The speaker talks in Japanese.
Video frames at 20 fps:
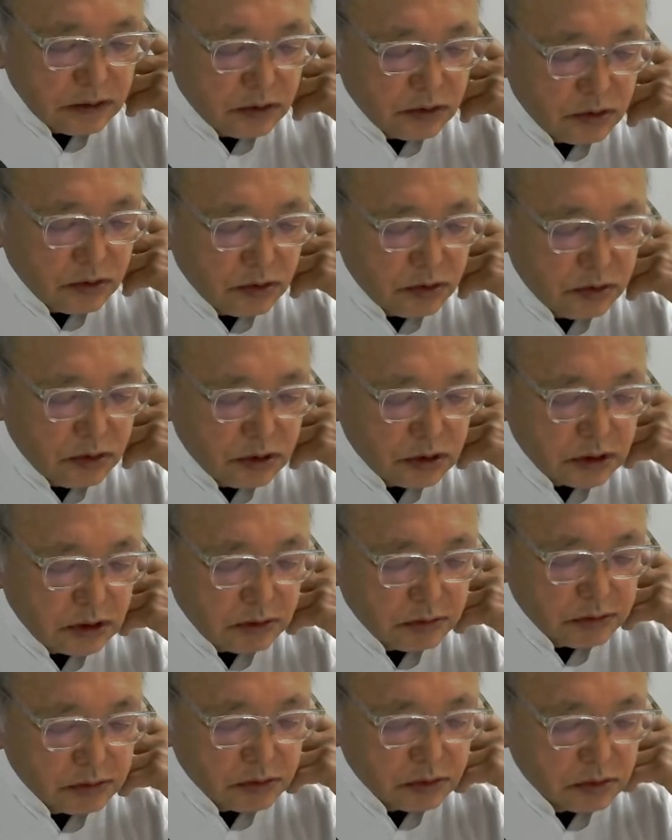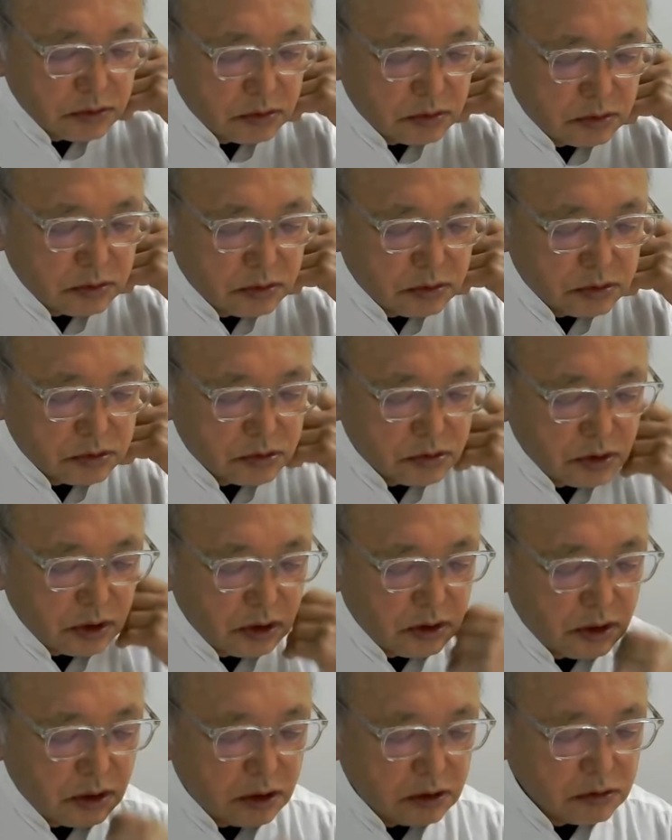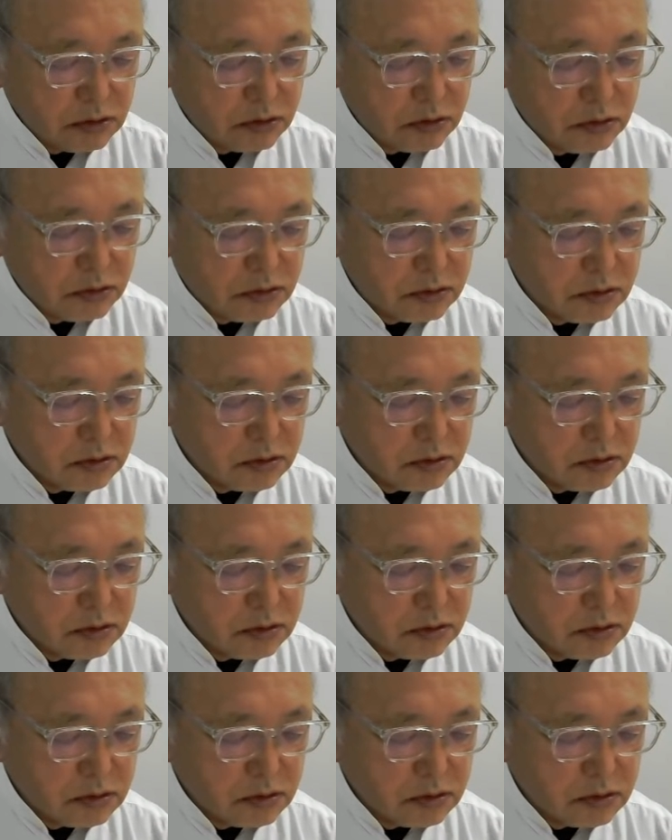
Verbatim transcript: これは多分こっちのあの